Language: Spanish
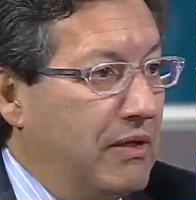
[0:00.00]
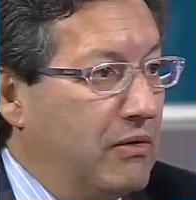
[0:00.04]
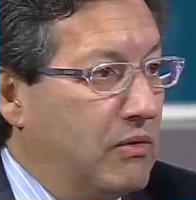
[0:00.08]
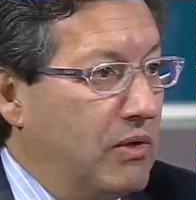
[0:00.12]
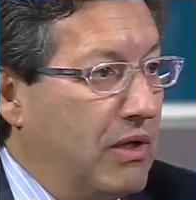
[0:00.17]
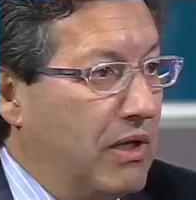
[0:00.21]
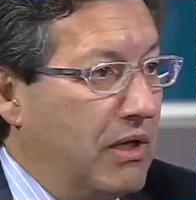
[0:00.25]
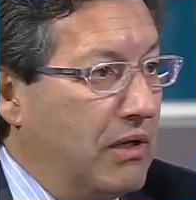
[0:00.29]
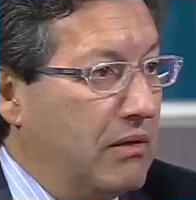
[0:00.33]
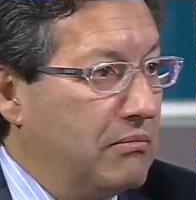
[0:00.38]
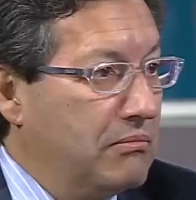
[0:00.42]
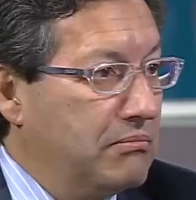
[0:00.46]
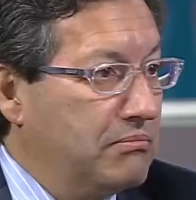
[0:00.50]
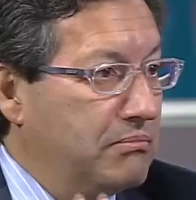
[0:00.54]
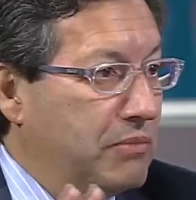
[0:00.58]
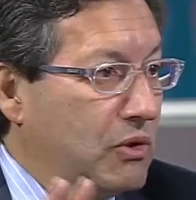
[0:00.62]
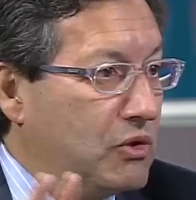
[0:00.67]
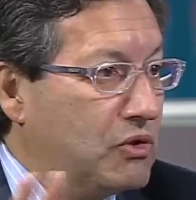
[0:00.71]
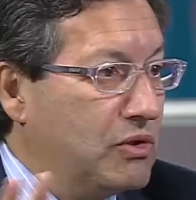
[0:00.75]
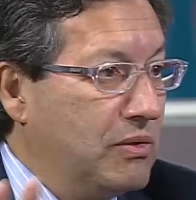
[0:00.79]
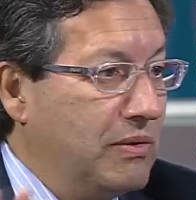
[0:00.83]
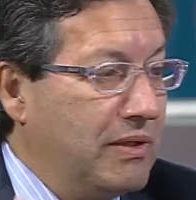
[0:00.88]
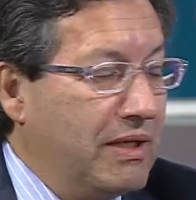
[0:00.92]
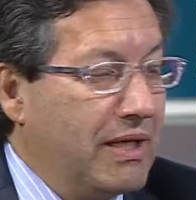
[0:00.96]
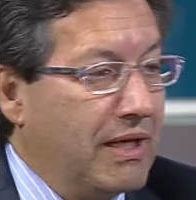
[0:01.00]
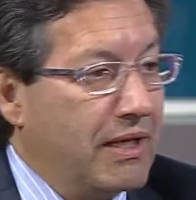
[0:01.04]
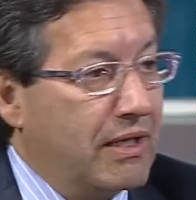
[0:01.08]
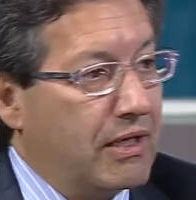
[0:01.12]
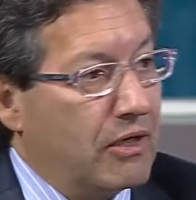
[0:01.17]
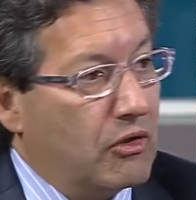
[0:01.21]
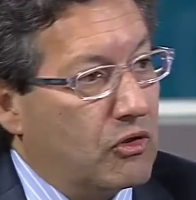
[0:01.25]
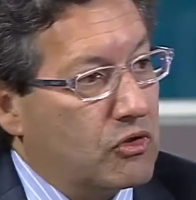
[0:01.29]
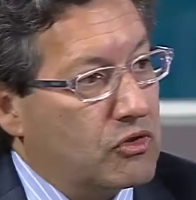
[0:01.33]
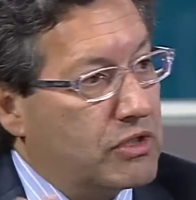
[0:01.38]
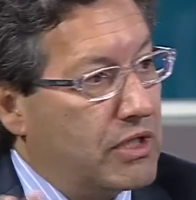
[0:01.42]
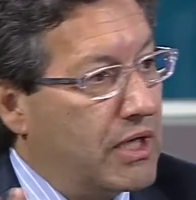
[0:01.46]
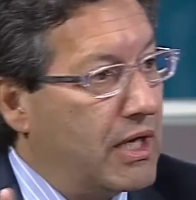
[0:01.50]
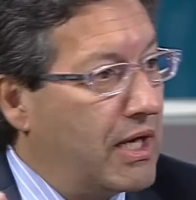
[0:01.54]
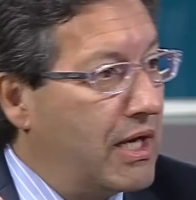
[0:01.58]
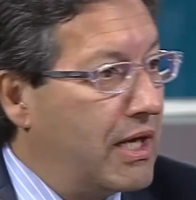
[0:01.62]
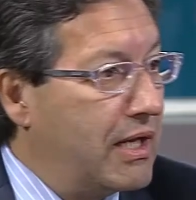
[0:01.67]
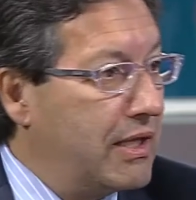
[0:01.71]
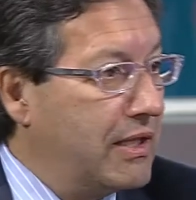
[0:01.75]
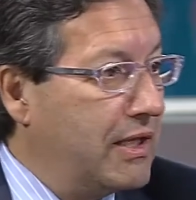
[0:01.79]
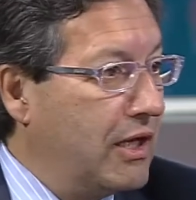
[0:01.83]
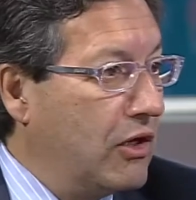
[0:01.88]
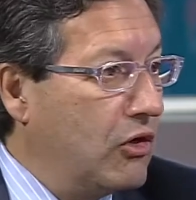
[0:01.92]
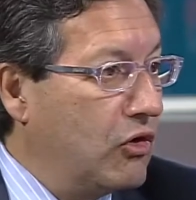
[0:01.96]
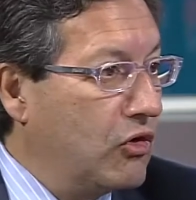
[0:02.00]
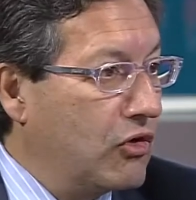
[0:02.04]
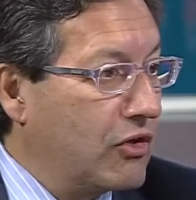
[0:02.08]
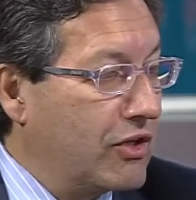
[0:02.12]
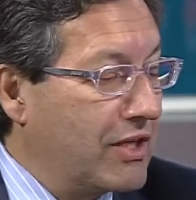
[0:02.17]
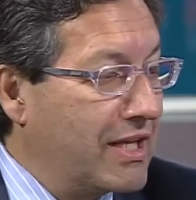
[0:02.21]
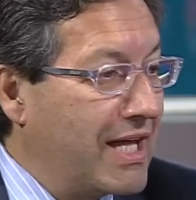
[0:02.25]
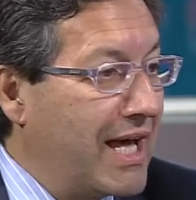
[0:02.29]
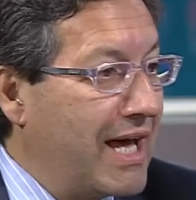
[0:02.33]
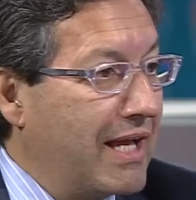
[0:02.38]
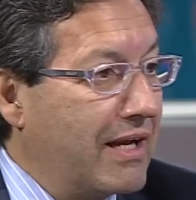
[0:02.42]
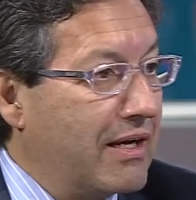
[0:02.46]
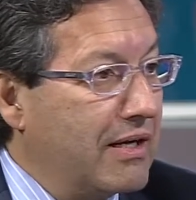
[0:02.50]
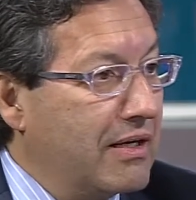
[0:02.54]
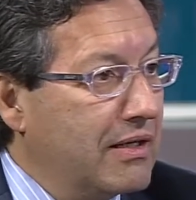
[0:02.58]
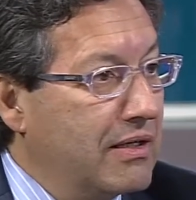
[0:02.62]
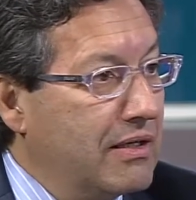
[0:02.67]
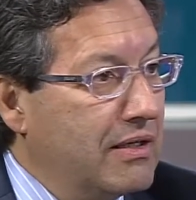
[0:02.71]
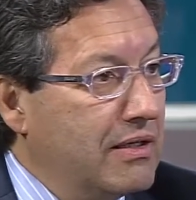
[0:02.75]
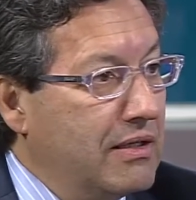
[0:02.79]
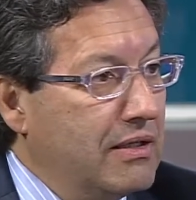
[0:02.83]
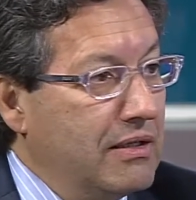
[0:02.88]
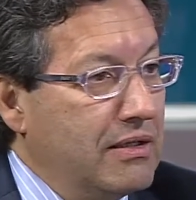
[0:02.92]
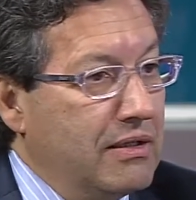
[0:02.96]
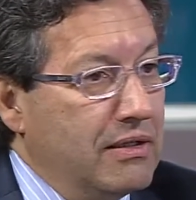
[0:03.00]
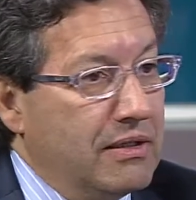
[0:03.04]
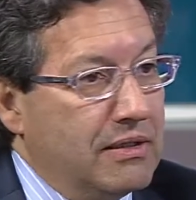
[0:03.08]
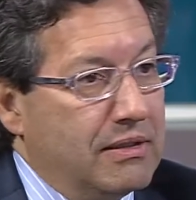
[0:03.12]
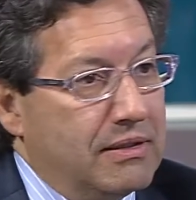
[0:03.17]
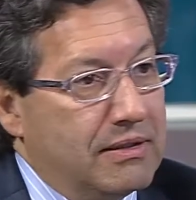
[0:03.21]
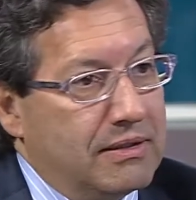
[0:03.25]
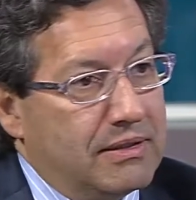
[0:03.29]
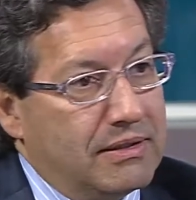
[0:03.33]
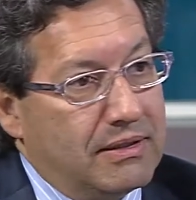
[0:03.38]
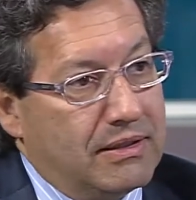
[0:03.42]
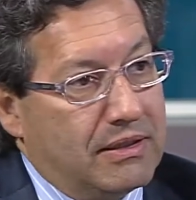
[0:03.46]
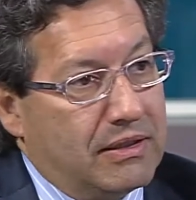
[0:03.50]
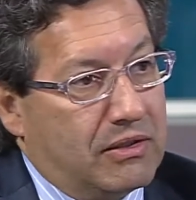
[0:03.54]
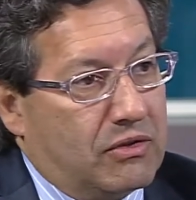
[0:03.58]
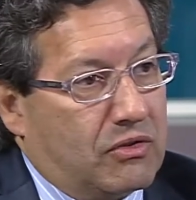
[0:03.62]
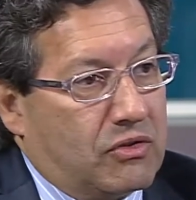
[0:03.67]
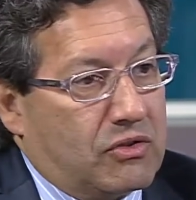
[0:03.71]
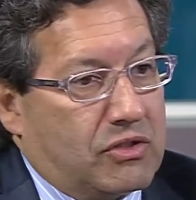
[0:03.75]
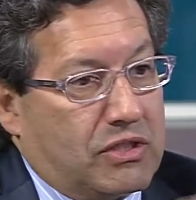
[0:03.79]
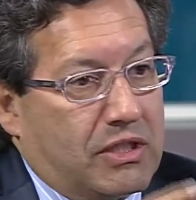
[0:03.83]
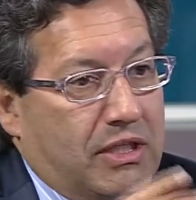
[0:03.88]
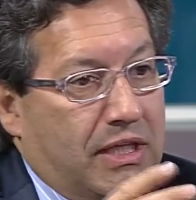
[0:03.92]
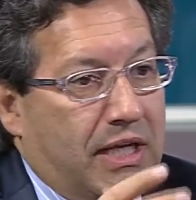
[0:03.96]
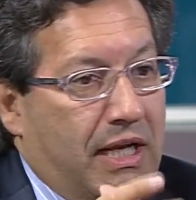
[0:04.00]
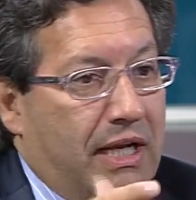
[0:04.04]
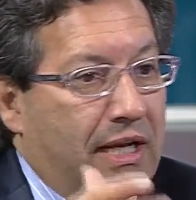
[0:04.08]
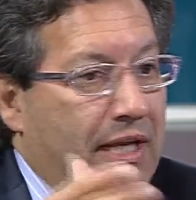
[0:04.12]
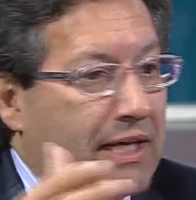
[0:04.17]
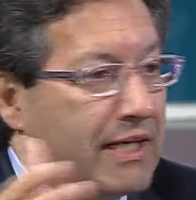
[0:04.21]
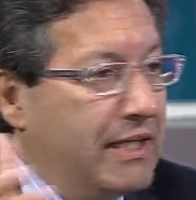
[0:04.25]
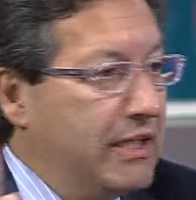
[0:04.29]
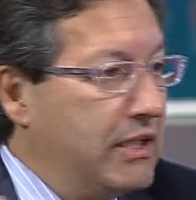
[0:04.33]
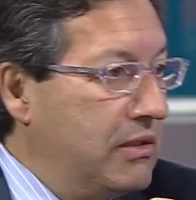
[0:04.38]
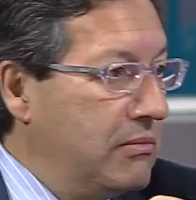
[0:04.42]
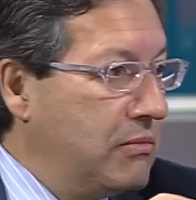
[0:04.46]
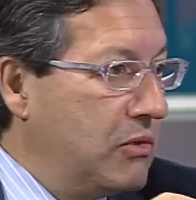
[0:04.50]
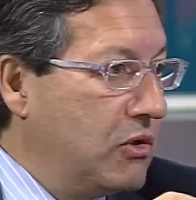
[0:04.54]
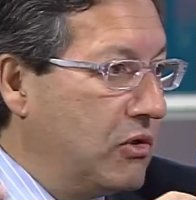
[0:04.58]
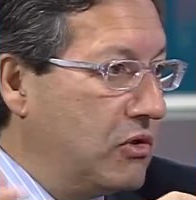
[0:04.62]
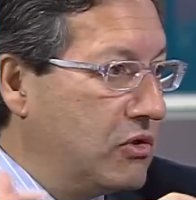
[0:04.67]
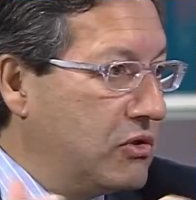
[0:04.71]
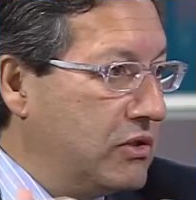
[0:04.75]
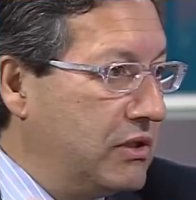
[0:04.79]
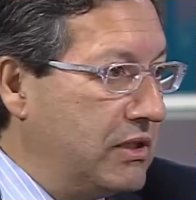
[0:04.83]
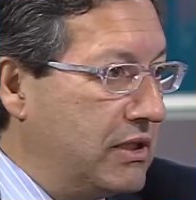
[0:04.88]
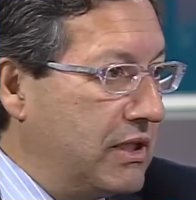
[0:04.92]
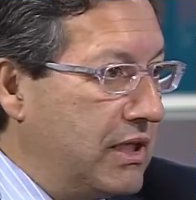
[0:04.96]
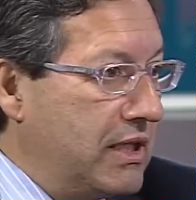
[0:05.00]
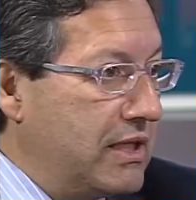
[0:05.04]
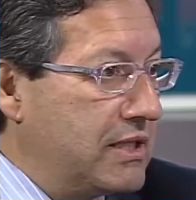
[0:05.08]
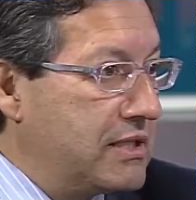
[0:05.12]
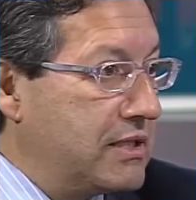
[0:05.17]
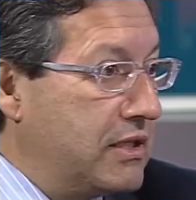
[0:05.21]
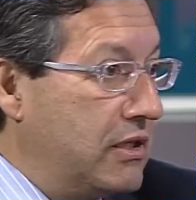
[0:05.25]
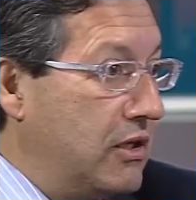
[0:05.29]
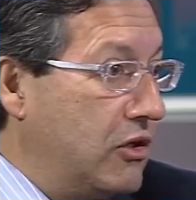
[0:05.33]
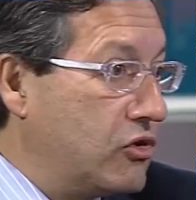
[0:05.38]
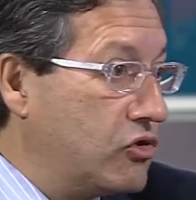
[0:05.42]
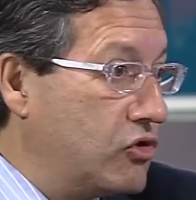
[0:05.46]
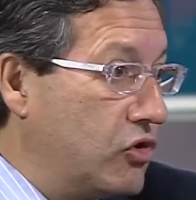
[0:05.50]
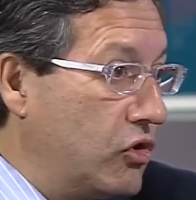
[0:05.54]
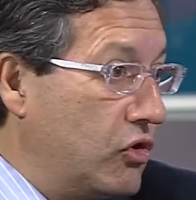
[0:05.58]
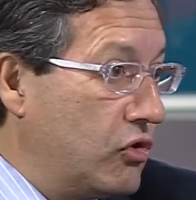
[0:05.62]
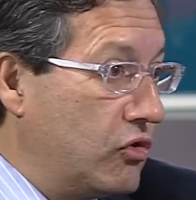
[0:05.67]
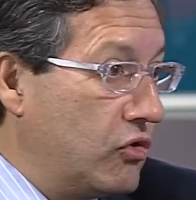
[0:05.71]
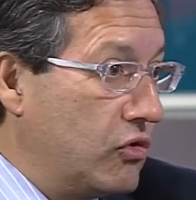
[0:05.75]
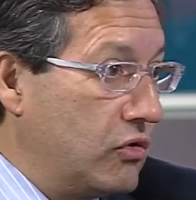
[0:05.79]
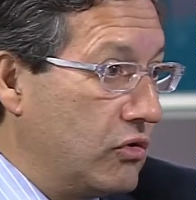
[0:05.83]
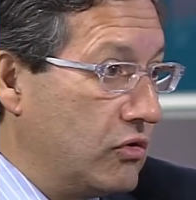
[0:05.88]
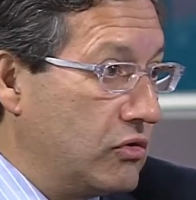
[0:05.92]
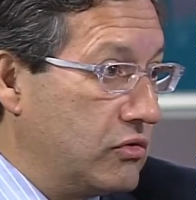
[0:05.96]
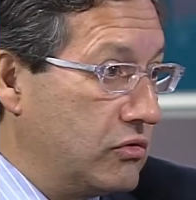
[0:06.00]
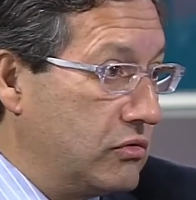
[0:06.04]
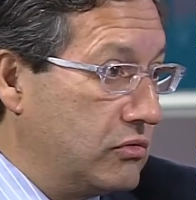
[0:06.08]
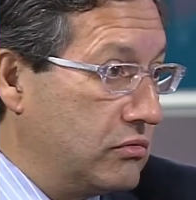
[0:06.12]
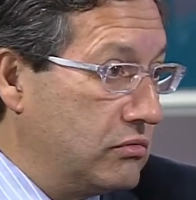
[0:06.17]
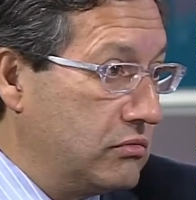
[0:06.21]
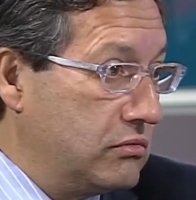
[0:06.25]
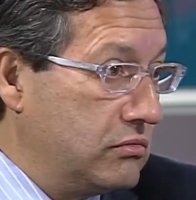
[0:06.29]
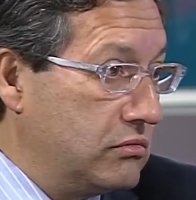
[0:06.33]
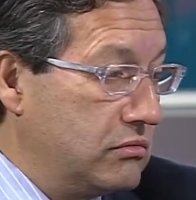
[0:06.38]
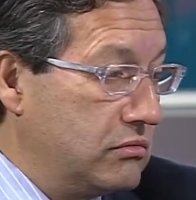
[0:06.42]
hay una posibilidad de negociar, de acordar y considera legítimos los intereses de los otros.